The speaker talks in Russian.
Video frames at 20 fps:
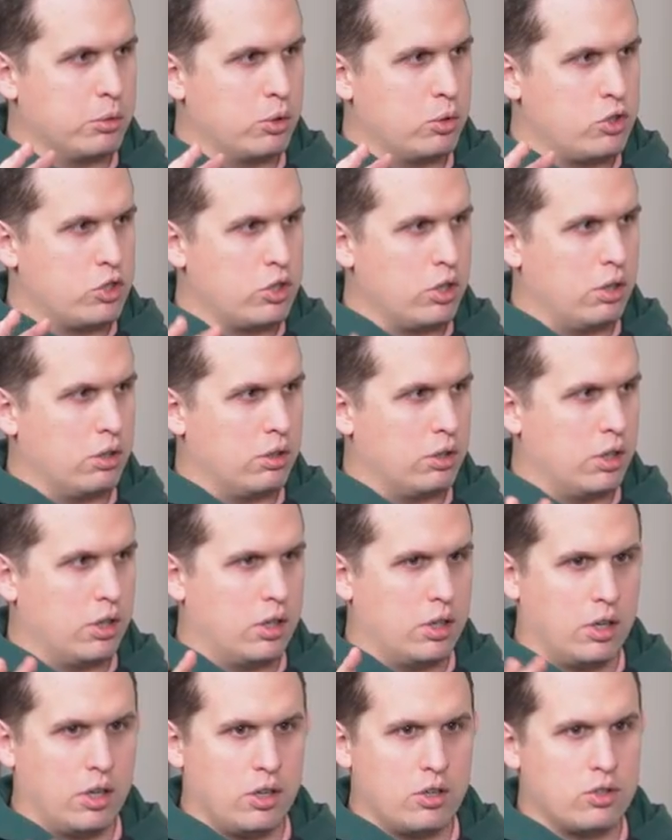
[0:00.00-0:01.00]
научили
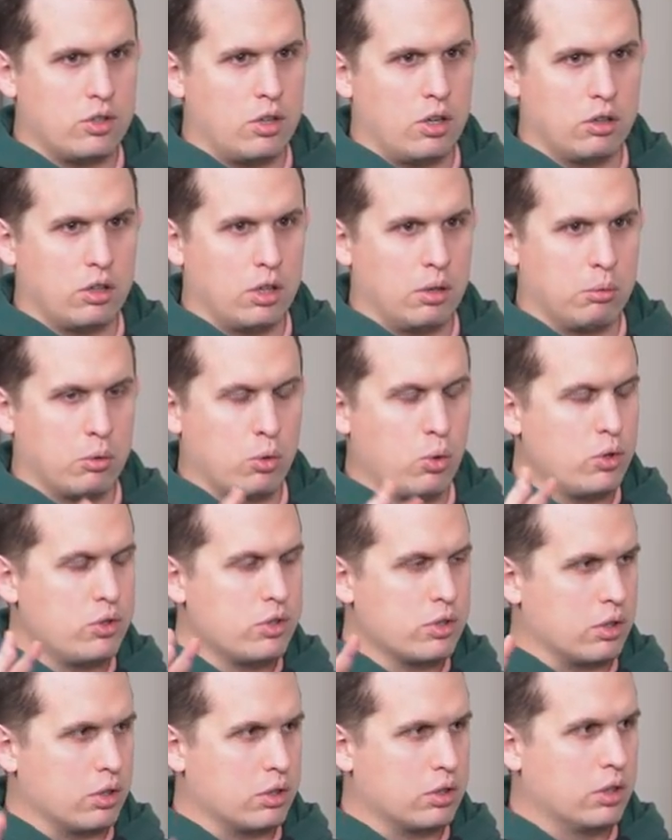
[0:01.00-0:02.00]
на, я не знаю, там
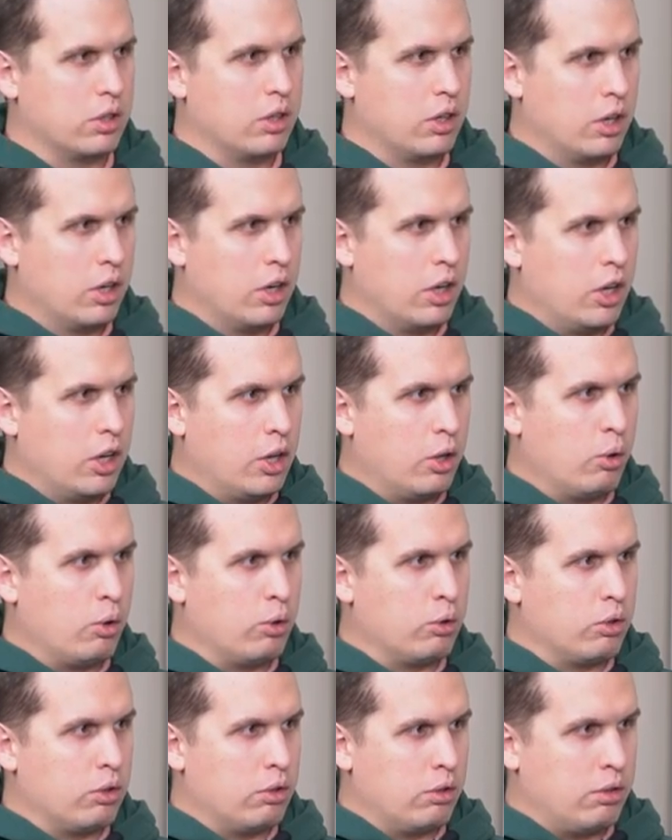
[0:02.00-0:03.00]
котиках, и
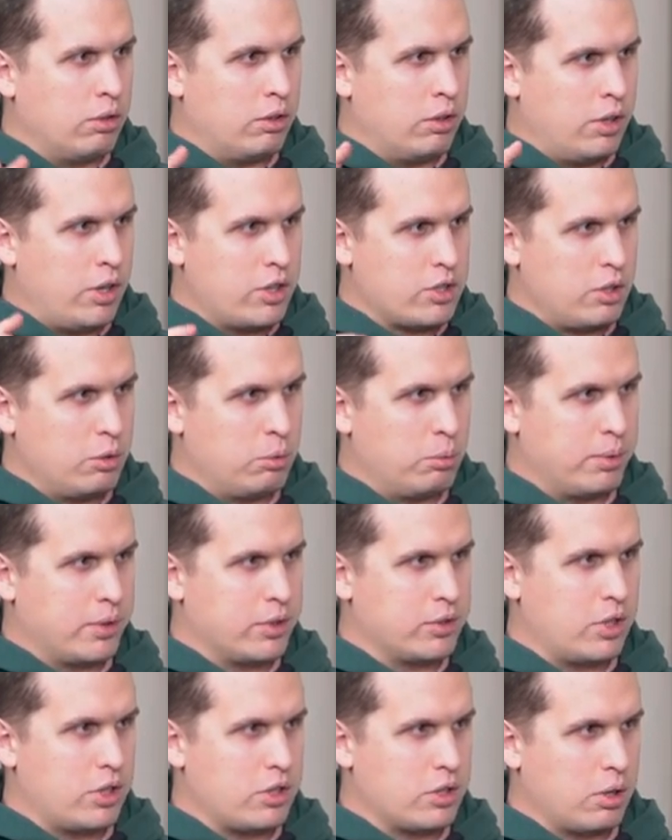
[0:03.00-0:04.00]
он, э, если ему
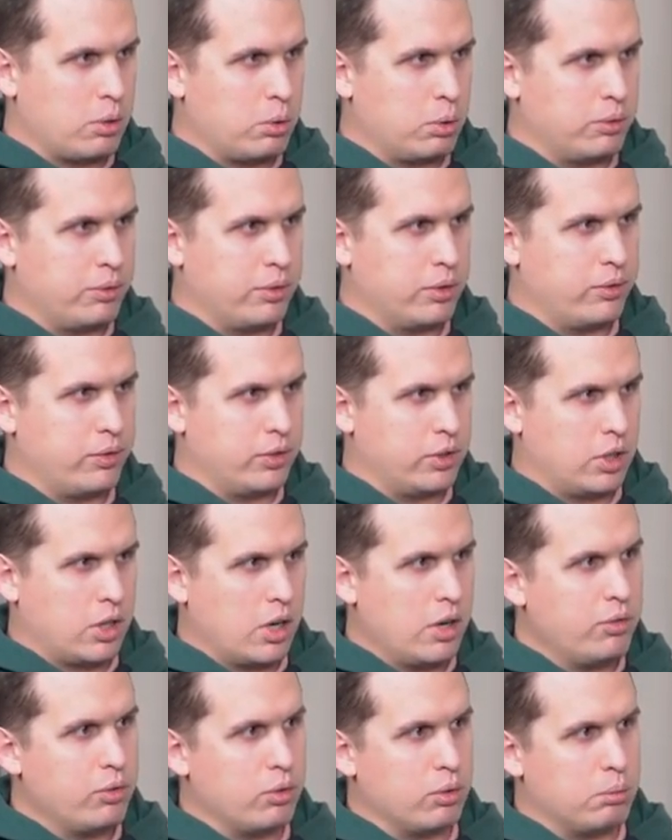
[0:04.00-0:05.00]
показать какую-то
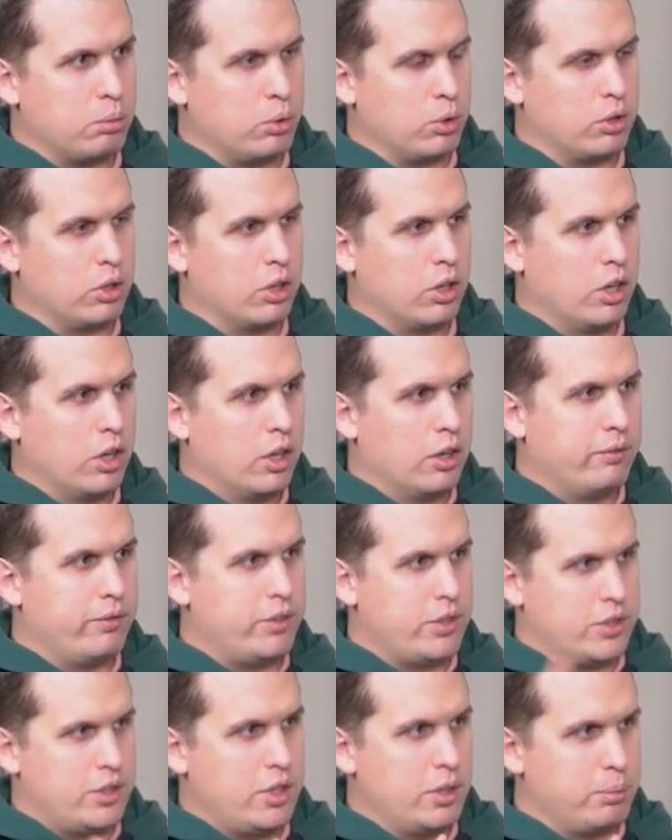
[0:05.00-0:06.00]
фотографию, будет
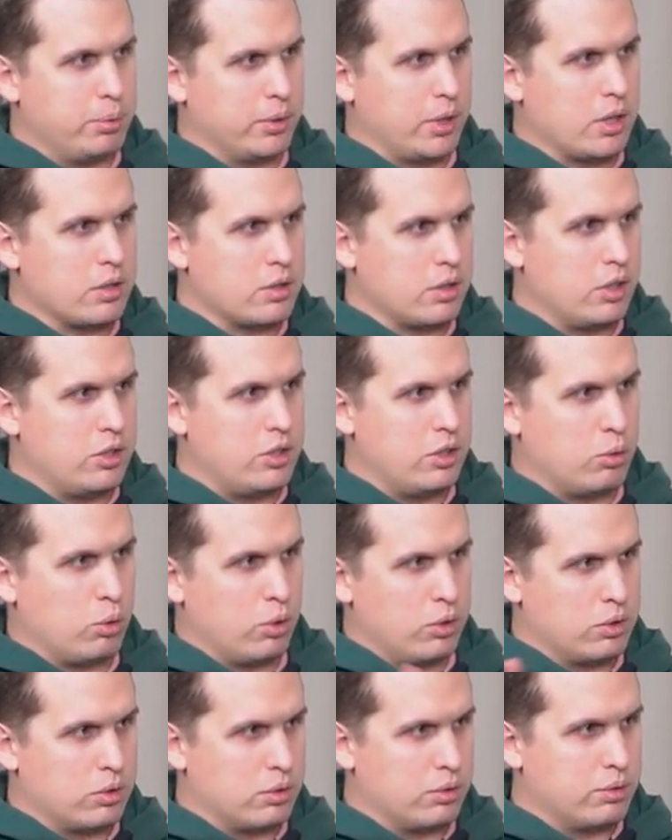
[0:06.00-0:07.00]
везде пытаться найти
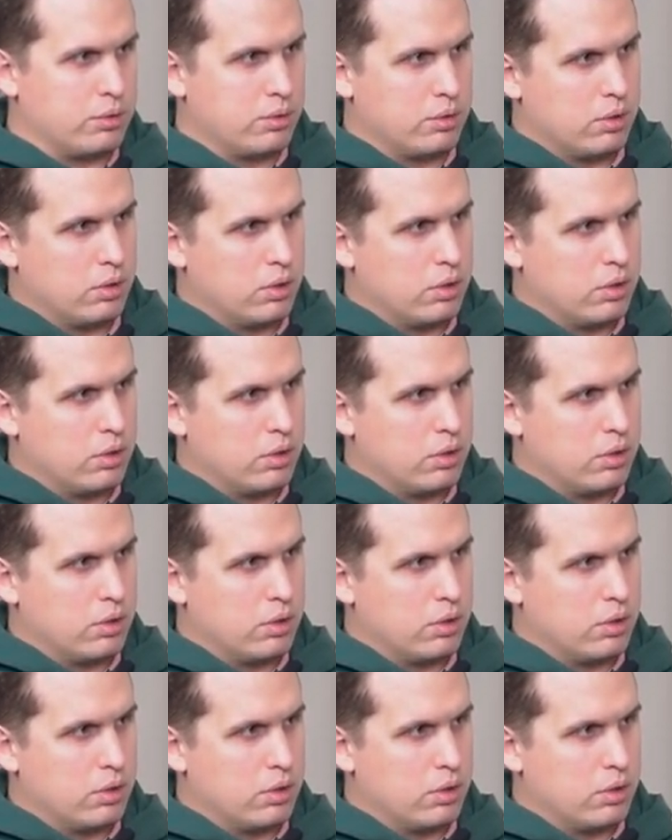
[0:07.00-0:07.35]
котиков. Смотри,